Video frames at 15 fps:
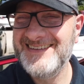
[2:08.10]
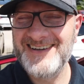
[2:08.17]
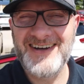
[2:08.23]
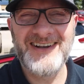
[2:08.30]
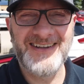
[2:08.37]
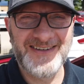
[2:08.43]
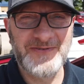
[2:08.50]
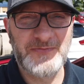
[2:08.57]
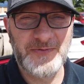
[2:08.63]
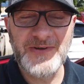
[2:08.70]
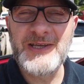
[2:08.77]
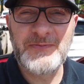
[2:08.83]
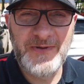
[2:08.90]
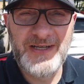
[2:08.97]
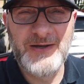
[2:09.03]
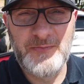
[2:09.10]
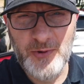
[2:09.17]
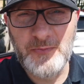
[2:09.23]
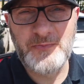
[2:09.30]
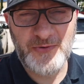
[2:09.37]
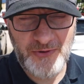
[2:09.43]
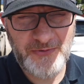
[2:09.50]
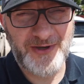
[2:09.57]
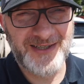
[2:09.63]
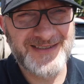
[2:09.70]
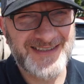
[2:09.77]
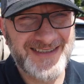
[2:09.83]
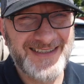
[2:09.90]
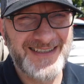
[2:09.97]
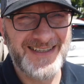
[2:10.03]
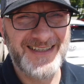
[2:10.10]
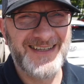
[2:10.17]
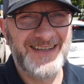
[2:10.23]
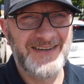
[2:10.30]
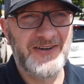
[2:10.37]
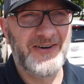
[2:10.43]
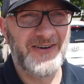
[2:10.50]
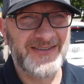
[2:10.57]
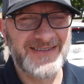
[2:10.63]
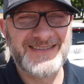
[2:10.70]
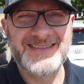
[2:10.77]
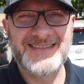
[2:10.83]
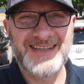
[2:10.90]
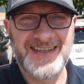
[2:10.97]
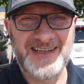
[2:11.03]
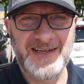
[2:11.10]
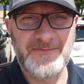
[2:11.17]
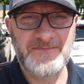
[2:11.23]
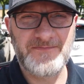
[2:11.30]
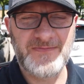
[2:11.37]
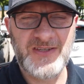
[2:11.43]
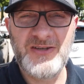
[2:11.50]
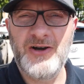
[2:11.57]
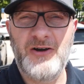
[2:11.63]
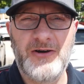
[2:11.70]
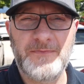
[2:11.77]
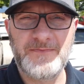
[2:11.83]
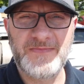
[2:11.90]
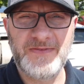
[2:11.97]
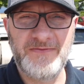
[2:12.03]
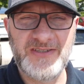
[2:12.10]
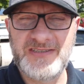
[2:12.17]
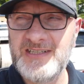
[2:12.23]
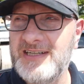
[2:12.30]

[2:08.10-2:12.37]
Ja, hallo, Bub. Ich bin der Bub übrigens. Und ähm, tja, wir